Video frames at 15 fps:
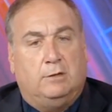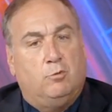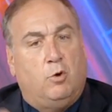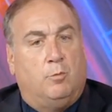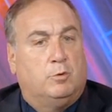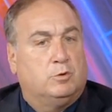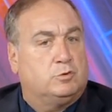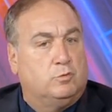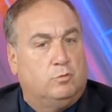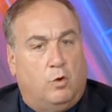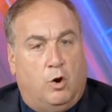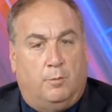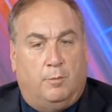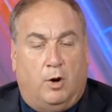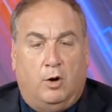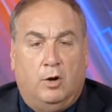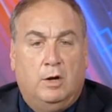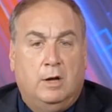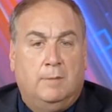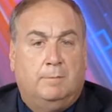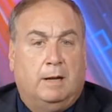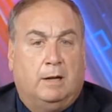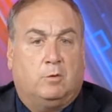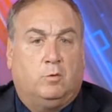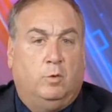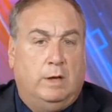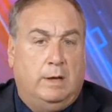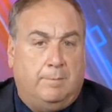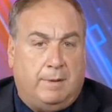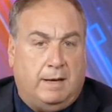uomo su uomo,
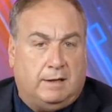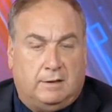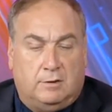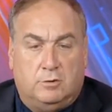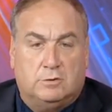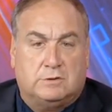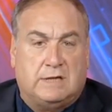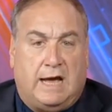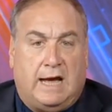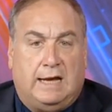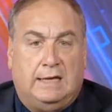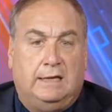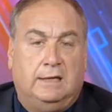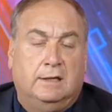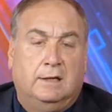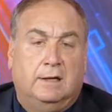Malqui per Yusai,